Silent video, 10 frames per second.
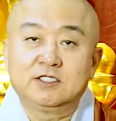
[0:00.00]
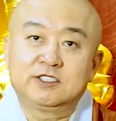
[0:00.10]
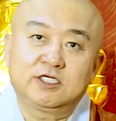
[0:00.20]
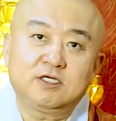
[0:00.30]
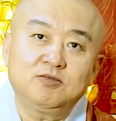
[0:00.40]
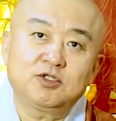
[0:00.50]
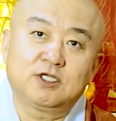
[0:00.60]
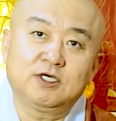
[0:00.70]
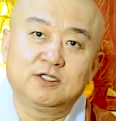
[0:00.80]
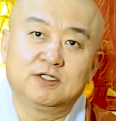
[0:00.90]

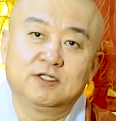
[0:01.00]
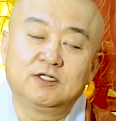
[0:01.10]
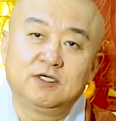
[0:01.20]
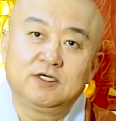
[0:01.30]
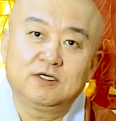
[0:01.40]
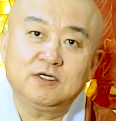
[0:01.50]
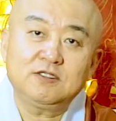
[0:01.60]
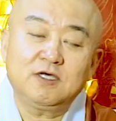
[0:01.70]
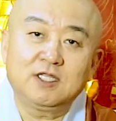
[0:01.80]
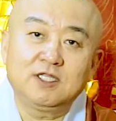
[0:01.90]
지금부터는
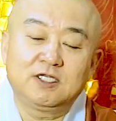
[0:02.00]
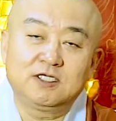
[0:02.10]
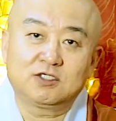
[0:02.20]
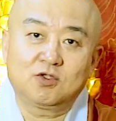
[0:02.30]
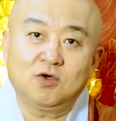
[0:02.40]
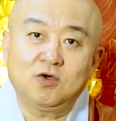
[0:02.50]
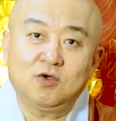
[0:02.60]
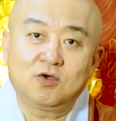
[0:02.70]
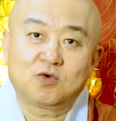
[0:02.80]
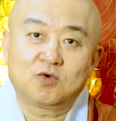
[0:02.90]
어떠한 일이 있어도
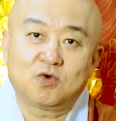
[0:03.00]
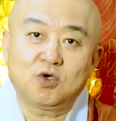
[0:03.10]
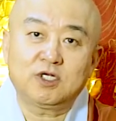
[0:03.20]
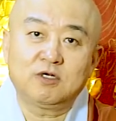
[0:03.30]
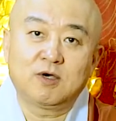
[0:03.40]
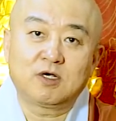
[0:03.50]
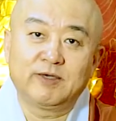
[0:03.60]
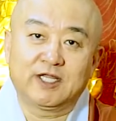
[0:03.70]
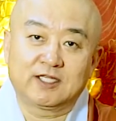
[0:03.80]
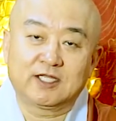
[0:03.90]
고기를
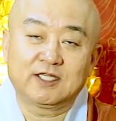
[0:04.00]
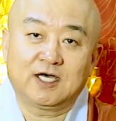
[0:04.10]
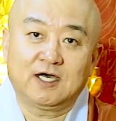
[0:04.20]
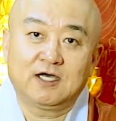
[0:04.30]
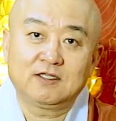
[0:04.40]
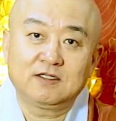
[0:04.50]
먹으면 안 된다.